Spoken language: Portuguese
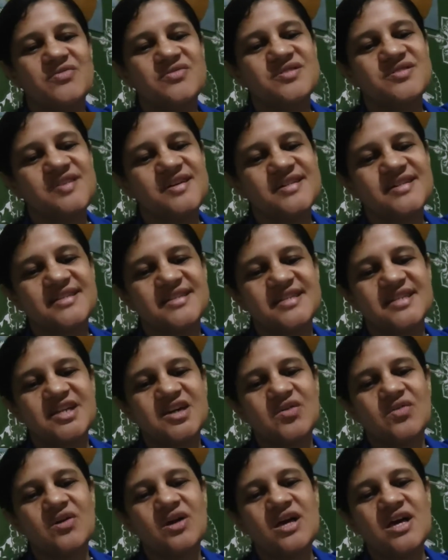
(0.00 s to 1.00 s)
alguns
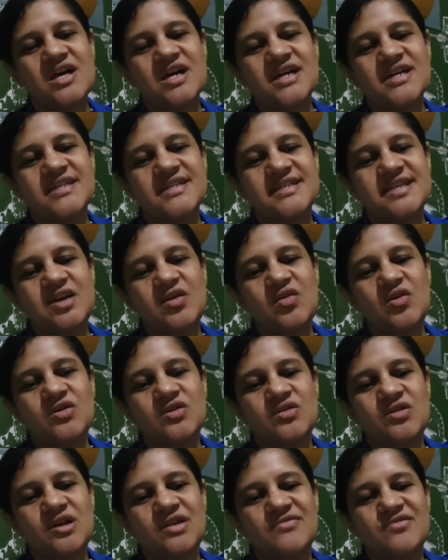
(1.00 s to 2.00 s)
versículos que se
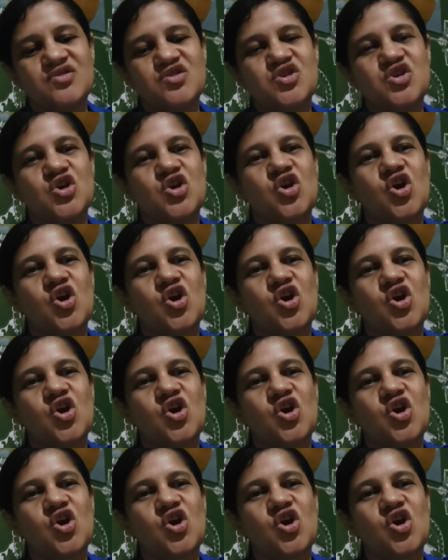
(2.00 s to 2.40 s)
encontram no livro de